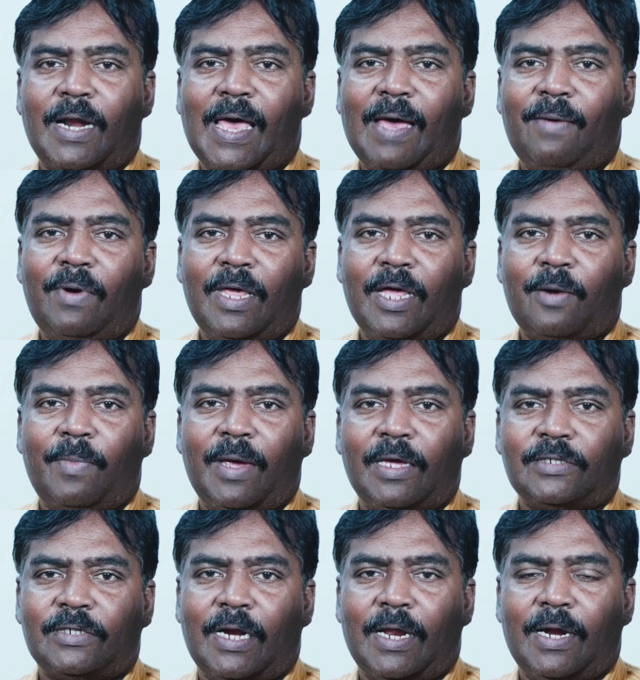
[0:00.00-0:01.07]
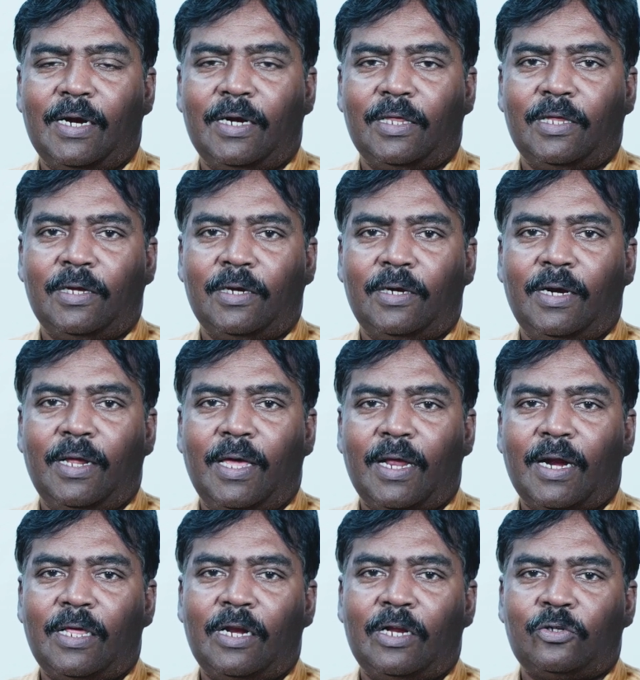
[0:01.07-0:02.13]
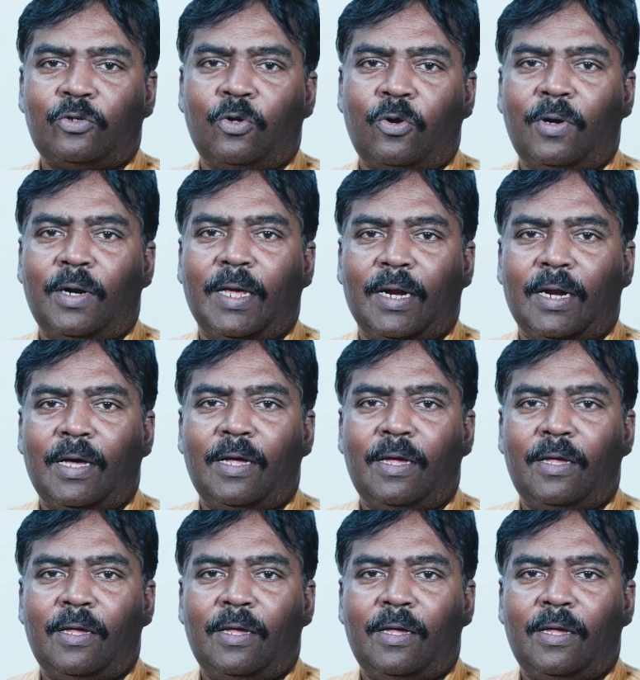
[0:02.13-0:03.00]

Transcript: லேவ்லியர் மைக்ஸ் எல்லாம் எடுத்து நேராக அதில் சொருகுனிங்கன்னா